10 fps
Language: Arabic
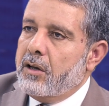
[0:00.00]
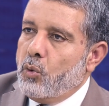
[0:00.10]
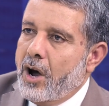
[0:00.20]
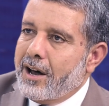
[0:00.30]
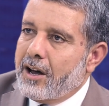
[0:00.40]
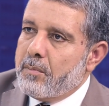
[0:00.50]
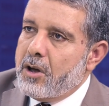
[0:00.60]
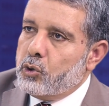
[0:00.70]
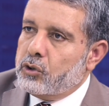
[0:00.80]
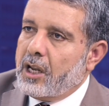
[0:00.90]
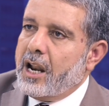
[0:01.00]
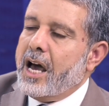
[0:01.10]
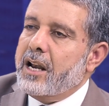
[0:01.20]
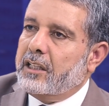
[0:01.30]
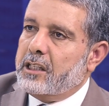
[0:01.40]
نحقق ما
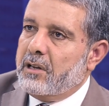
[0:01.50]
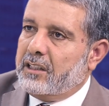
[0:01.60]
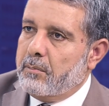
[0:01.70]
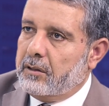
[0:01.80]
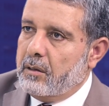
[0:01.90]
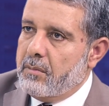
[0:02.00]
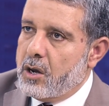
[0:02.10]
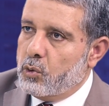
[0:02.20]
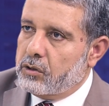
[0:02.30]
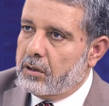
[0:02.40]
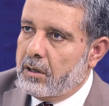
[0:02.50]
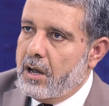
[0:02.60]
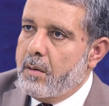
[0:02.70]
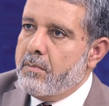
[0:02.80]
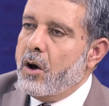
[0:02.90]
يصطلح على تسميته بالتمايز
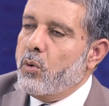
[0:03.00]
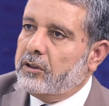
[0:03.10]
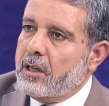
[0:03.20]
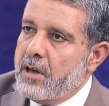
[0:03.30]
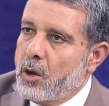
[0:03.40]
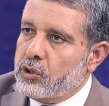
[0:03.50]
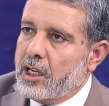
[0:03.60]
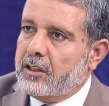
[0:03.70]
ما هو التمايز؟